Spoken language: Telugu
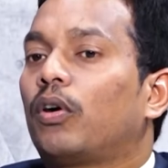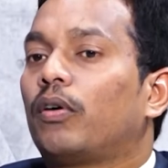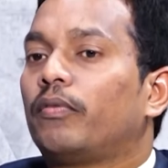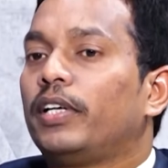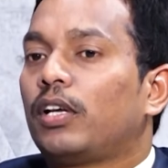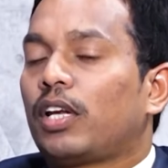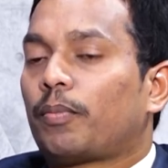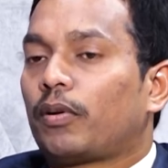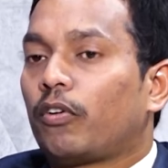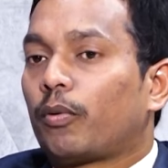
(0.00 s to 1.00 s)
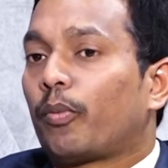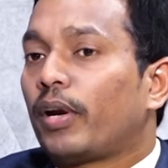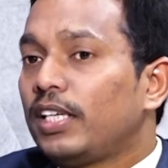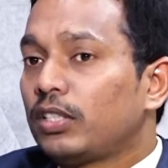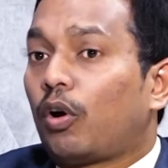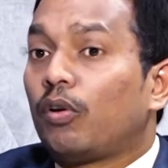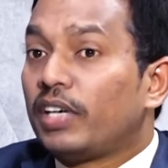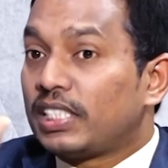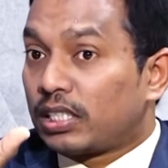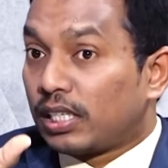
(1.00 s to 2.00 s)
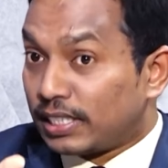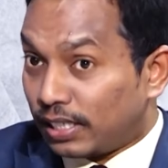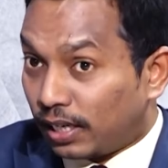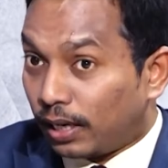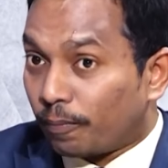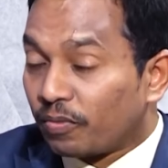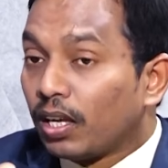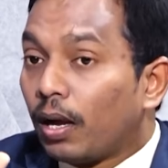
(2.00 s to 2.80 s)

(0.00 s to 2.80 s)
ఒక వీడియో చెప్పాం యువర్ బ్రెయిన్ ఈజ్ ఆల్వేస్ లిజనింగ్